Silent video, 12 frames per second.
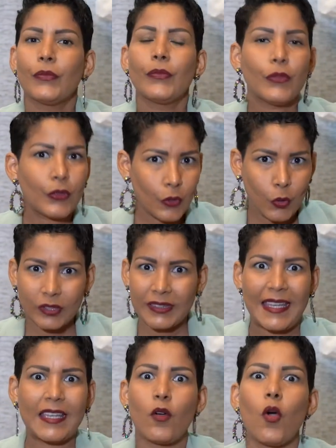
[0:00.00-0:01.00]
No
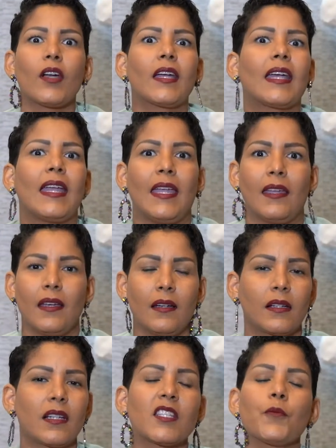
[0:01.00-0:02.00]
tengo que
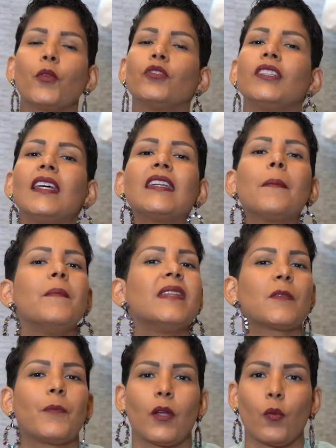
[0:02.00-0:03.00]
responder
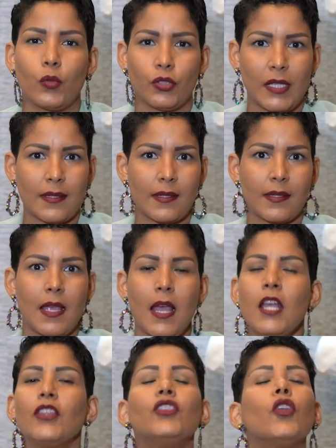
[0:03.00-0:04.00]
mis preguntas.
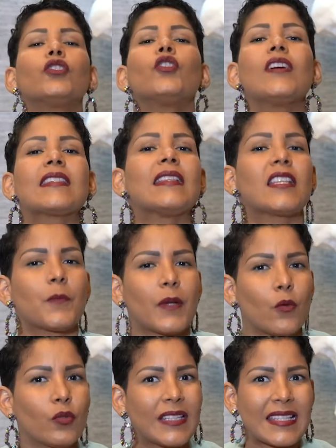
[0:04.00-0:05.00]
No todas las
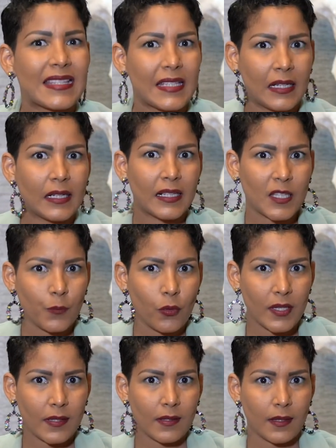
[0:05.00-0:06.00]
preguntas tienen
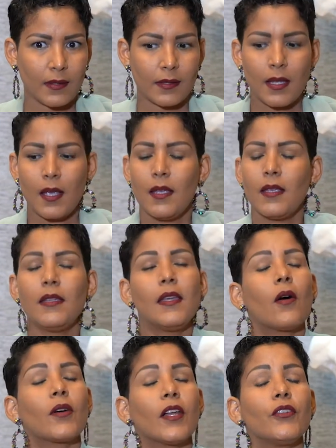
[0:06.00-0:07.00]
respuestas.
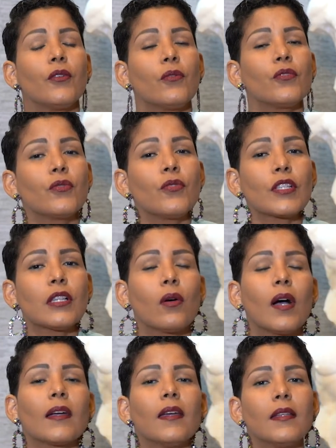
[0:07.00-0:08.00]
Y ahora yo uso un
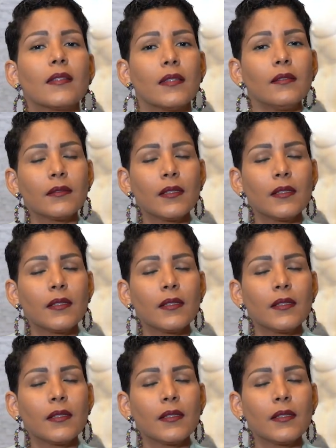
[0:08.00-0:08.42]
eslogan que dice,